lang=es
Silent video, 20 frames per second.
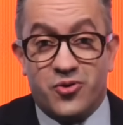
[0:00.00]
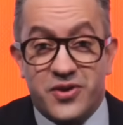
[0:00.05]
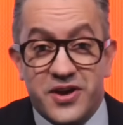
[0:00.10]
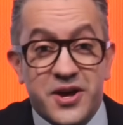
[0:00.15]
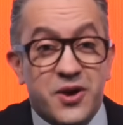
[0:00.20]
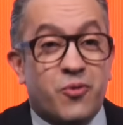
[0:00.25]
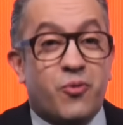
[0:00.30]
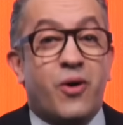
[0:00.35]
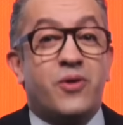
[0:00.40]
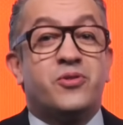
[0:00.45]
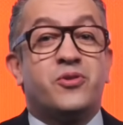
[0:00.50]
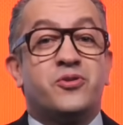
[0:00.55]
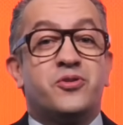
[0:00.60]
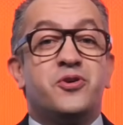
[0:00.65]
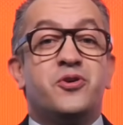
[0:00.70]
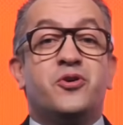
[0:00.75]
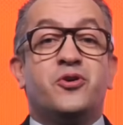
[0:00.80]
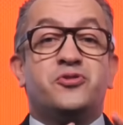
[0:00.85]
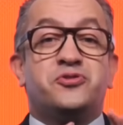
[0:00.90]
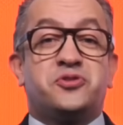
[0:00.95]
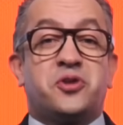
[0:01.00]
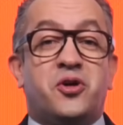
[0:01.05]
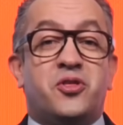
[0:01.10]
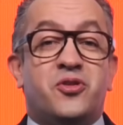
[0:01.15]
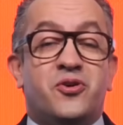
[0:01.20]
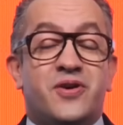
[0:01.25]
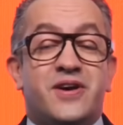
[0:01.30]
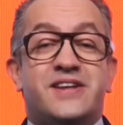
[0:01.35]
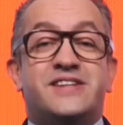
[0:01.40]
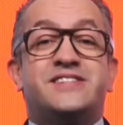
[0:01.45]
Y cuando digo
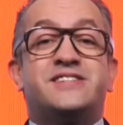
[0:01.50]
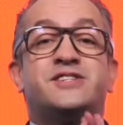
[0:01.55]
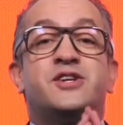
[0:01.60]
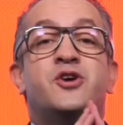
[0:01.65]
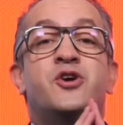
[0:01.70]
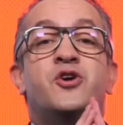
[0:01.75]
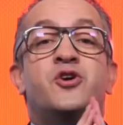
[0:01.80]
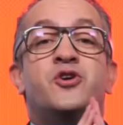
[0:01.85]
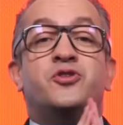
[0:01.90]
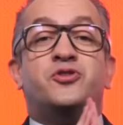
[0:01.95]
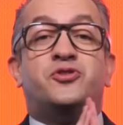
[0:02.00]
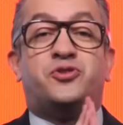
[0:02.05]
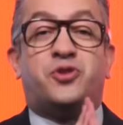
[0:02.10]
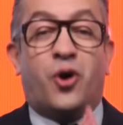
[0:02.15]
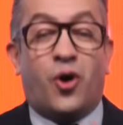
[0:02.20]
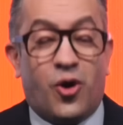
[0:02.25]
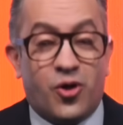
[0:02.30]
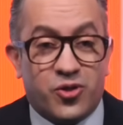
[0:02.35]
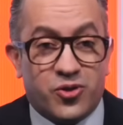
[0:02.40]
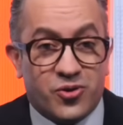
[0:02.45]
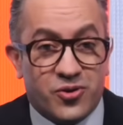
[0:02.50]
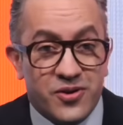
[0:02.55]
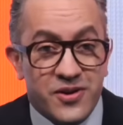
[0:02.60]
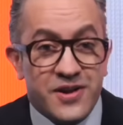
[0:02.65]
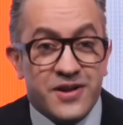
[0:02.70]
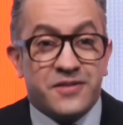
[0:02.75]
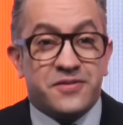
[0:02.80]
todo es todo